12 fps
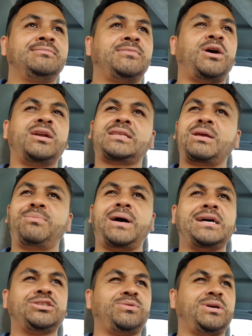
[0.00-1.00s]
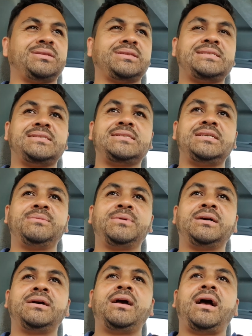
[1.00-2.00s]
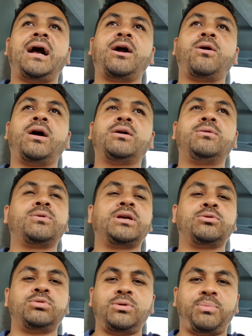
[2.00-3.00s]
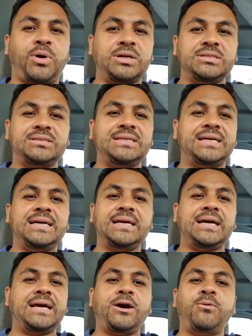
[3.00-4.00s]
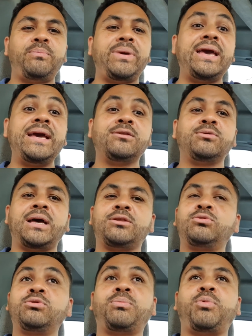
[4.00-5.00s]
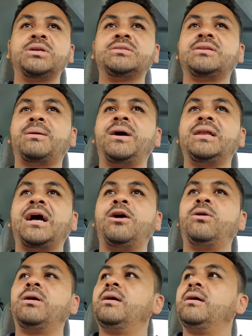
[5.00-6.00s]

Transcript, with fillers: Uma hora tá embaixo, uma hora tá em cima. Agora, o que tu não pode ter é o medo, é tu não pode trabalhar,